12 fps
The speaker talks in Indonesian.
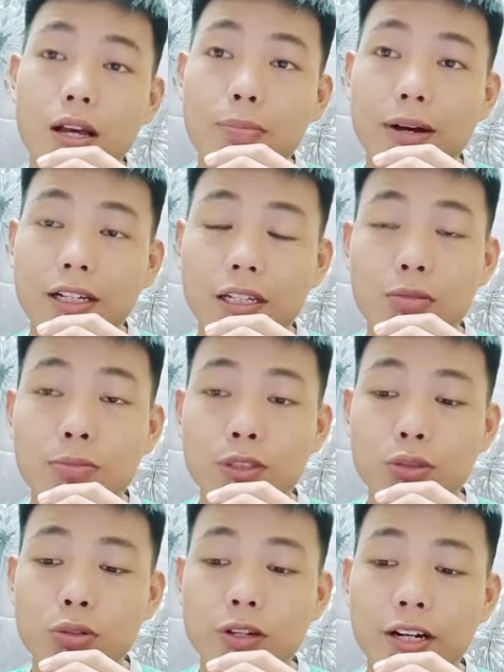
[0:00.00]
bagi
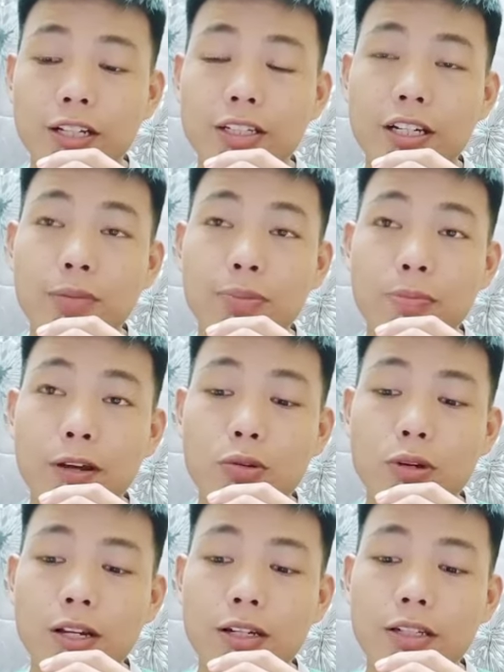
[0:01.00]
membentuk kerajaan
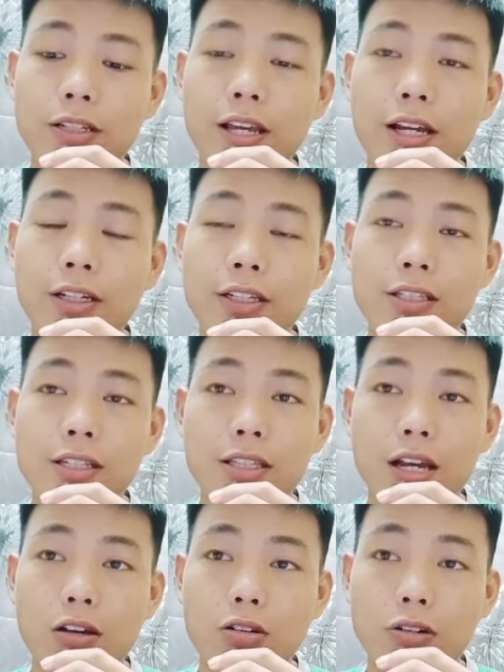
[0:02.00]
perpaduan yang
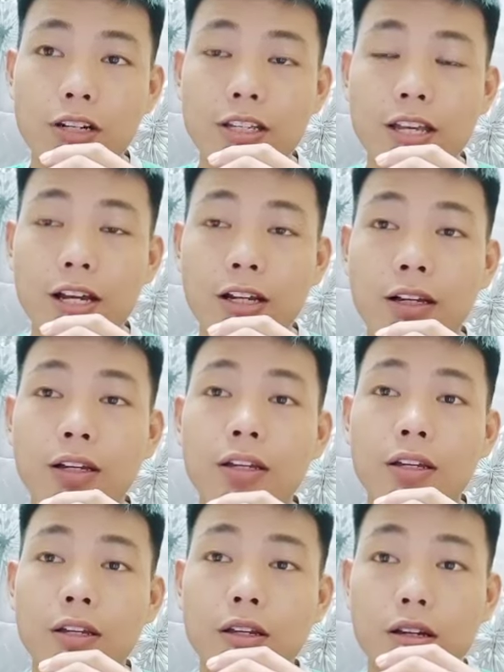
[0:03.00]
ditita oleh yang
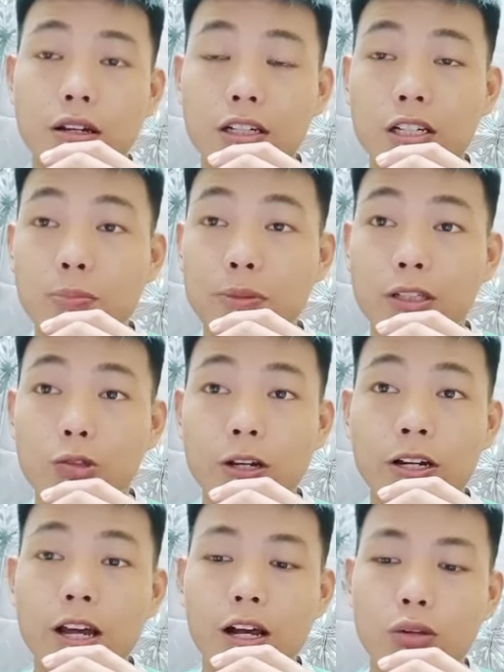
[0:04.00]
uh, di
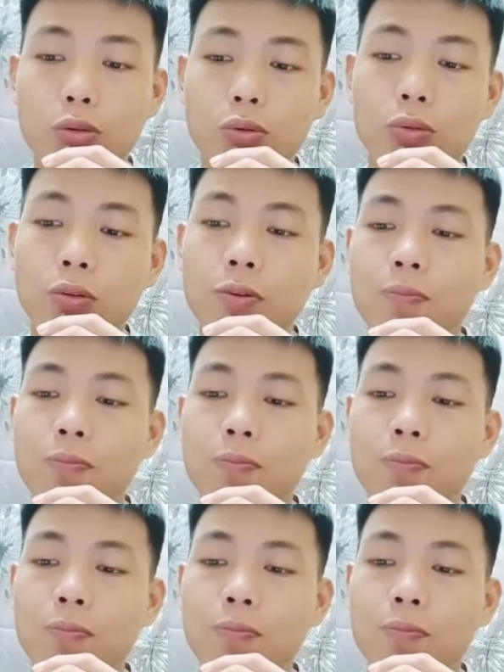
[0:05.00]
Pertuan Agung.